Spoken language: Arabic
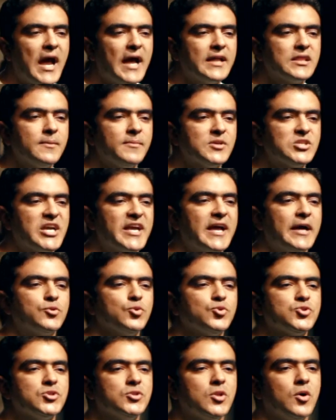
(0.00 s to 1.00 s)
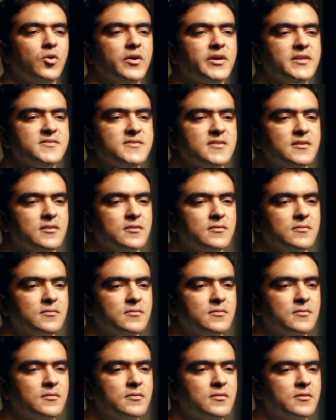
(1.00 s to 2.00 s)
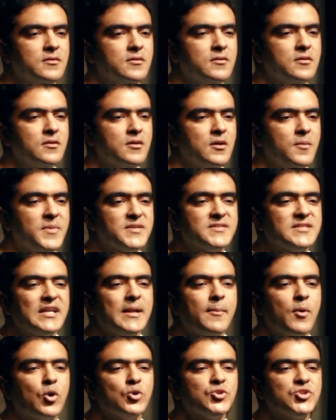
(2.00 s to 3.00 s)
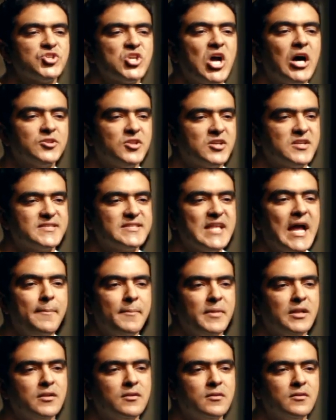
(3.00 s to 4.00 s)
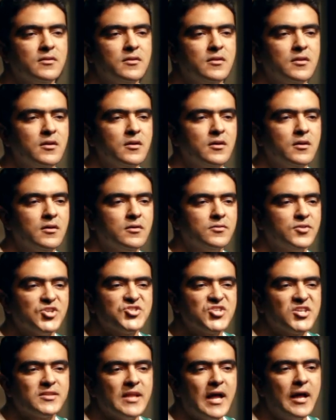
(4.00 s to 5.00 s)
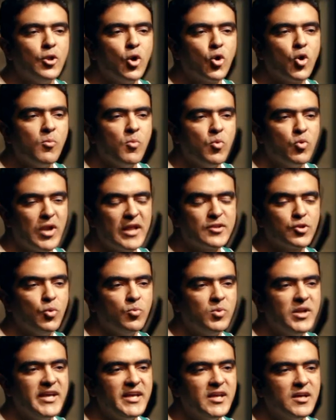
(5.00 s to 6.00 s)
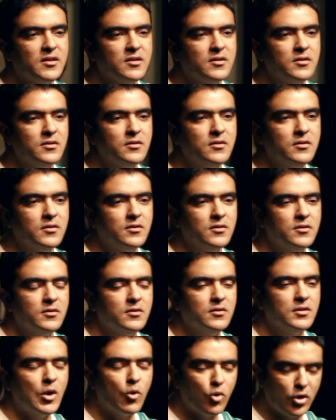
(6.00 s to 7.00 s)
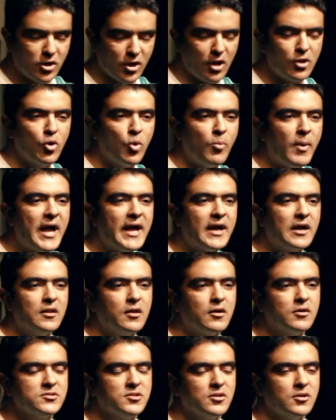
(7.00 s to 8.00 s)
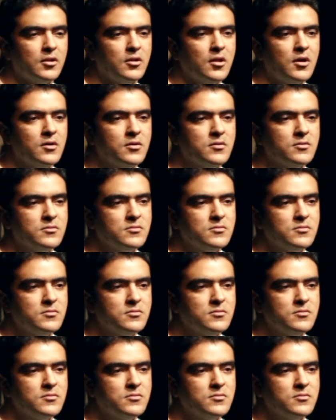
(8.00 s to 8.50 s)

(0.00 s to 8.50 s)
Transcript: حد ما شجعتوش ان هو ينزل بس انا ما كنتش هقدر استحمل نظره اهلكم وولادكم ليا لو لكم حاجه لا قدر الله